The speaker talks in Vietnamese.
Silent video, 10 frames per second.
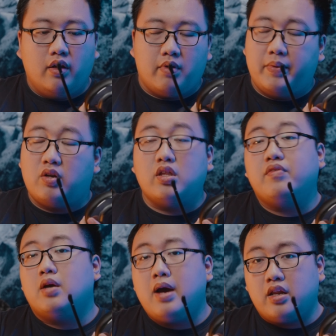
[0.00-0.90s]
Và mình nói thật
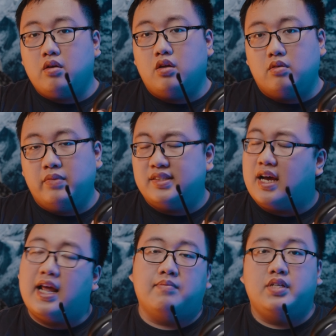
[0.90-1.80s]
với các bạn nhé, mình
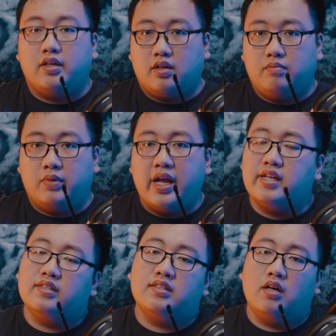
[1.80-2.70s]
chả làm gì cả. Mình để
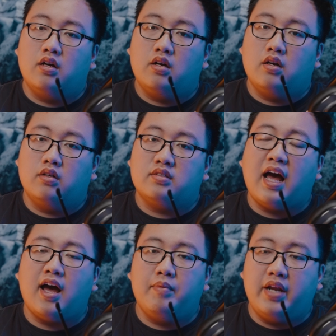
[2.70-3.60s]
trên
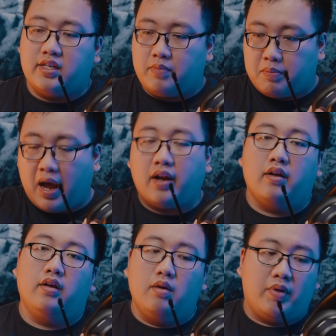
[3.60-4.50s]
giá, mình để trên mặt bàn.
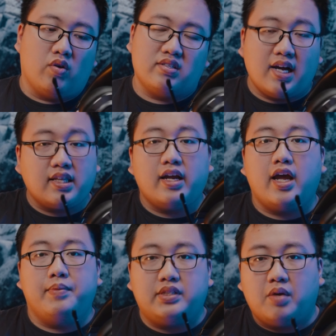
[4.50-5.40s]
Mình có cái giá tai
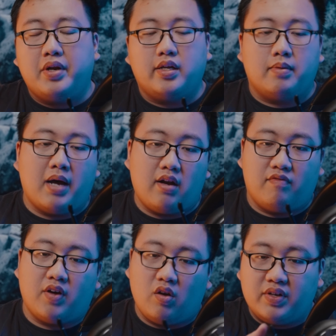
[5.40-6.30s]
nghe mình treo, mình để trên mặt bàn
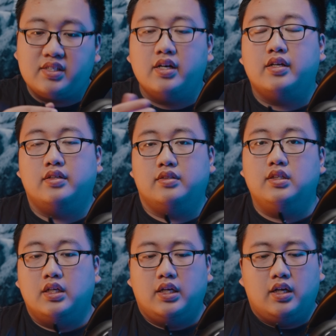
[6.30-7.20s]
và nó vẫn rơi.
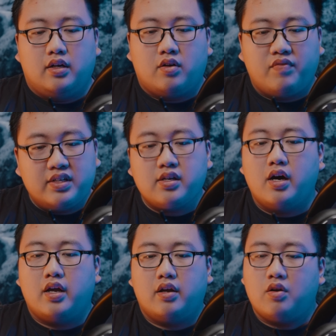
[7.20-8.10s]
Nó vẫn
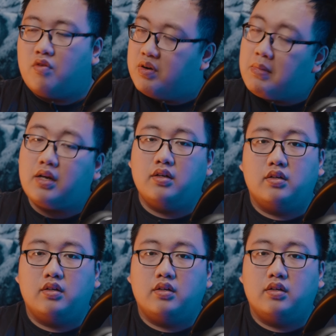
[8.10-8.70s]
rơi, nó vẫn mất.